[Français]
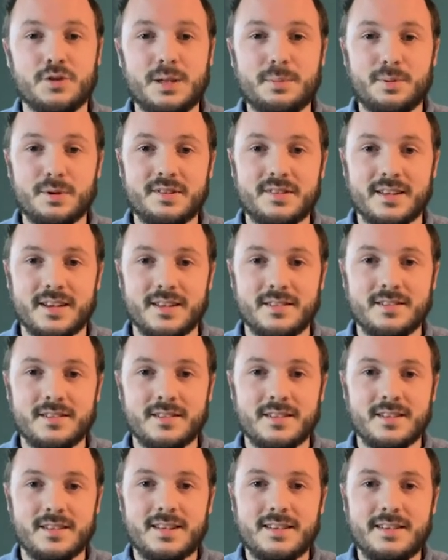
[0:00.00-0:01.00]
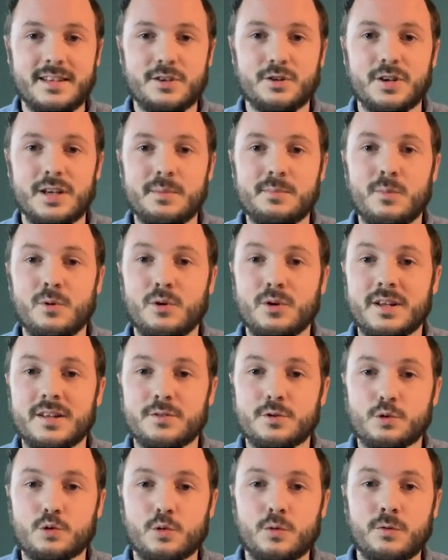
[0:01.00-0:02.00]
une hypothèse qui dit que les mots qui
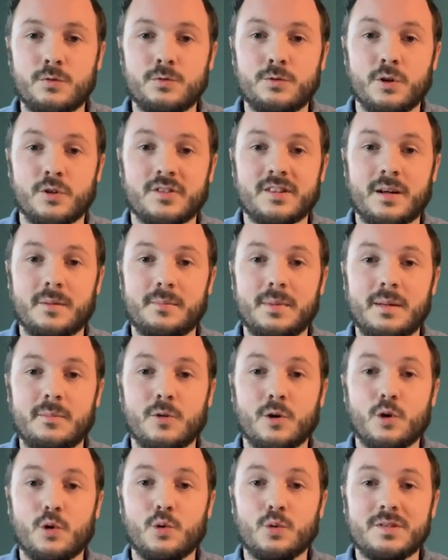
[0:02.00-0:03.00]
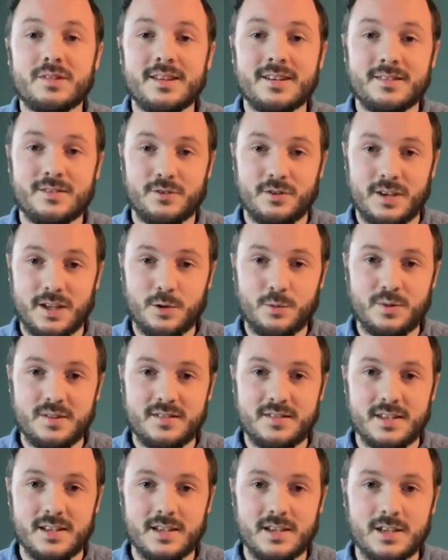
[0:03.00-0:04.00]
se trouvent dans un même contexte
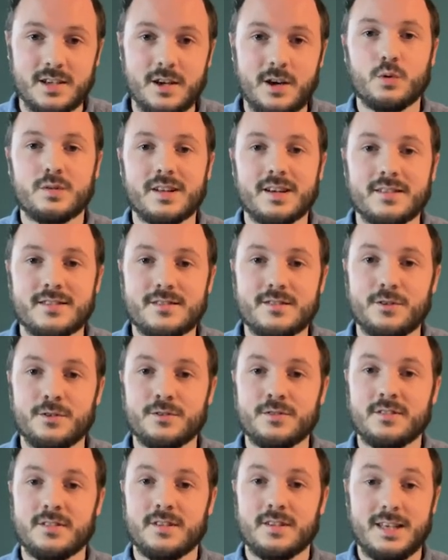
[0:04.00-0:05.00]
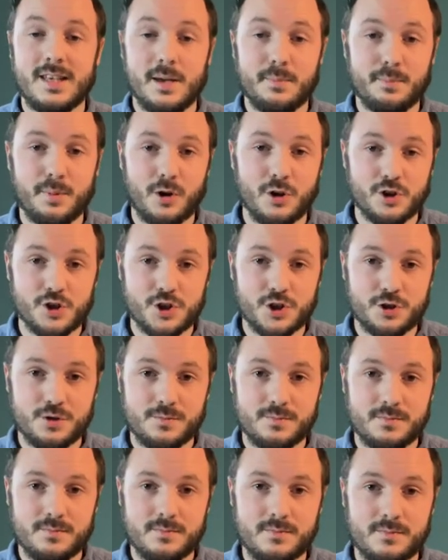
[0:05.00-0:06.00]
linguistique ont un sens qui est proche.
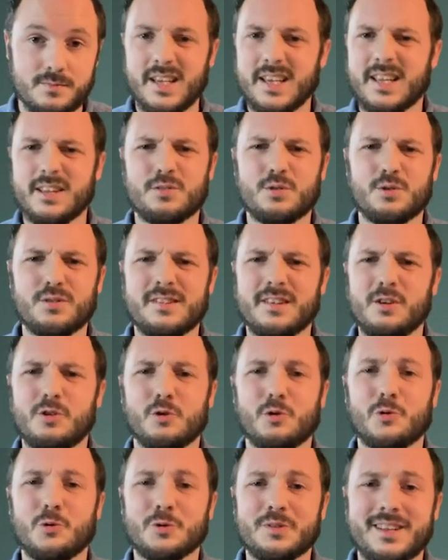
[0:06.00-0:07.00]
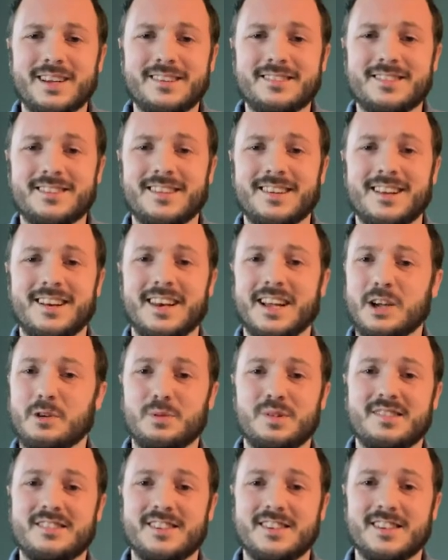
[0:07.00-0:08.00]
Et qu'est-ce que c'est le contexte
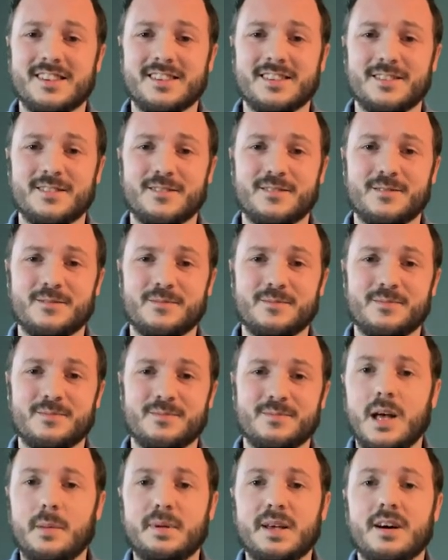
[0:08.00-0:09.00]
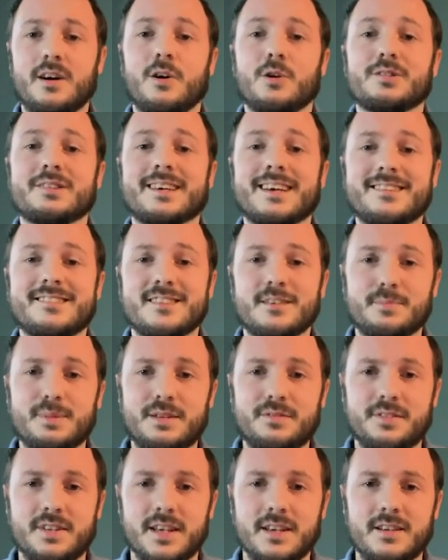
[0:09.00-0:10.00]
linguistique Eh bien, en très
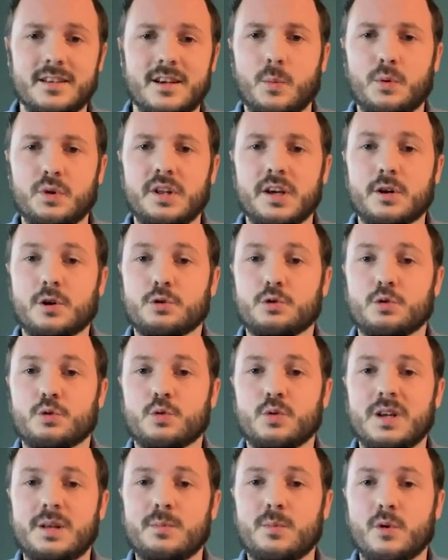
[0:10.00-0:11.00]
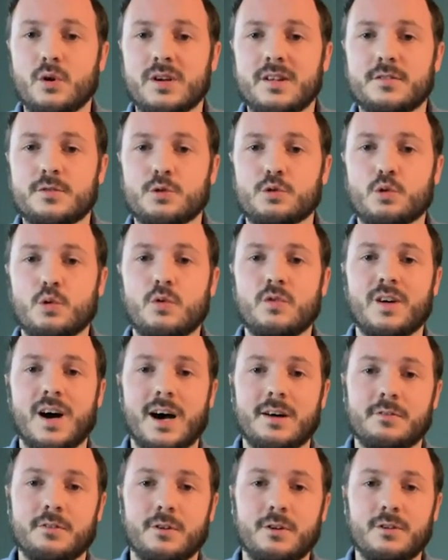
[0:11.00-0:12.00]
simplifié, on peut dire que ce sont les mots qui se trouvent
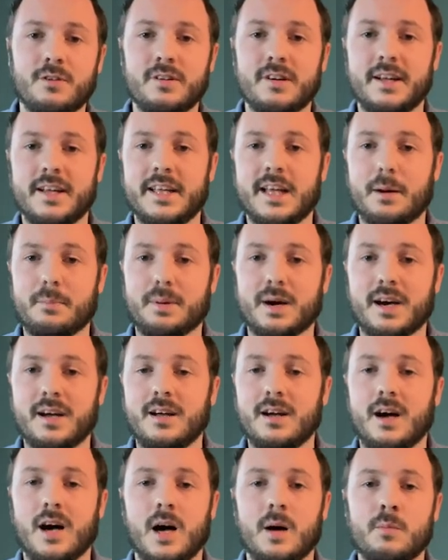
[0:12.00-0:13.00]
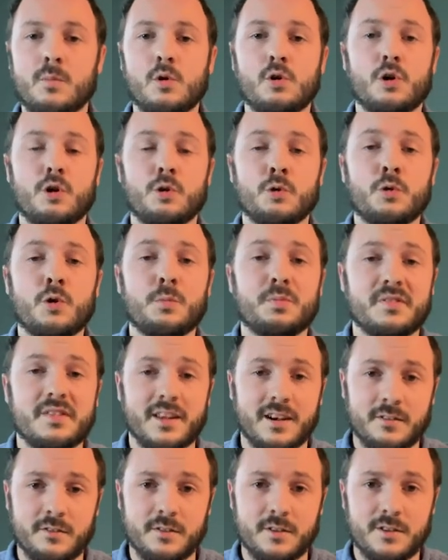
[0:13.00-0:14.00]
avant et après un mot que l'on
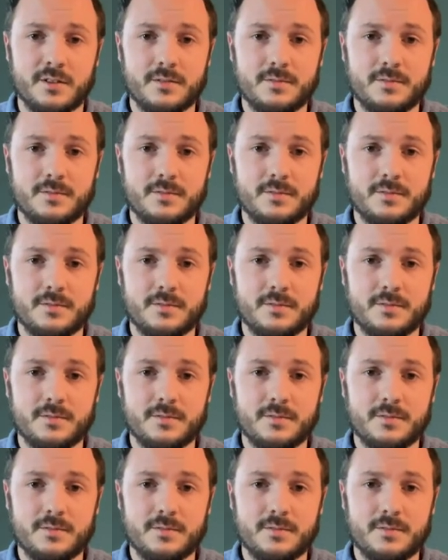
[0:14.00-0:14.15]
observe.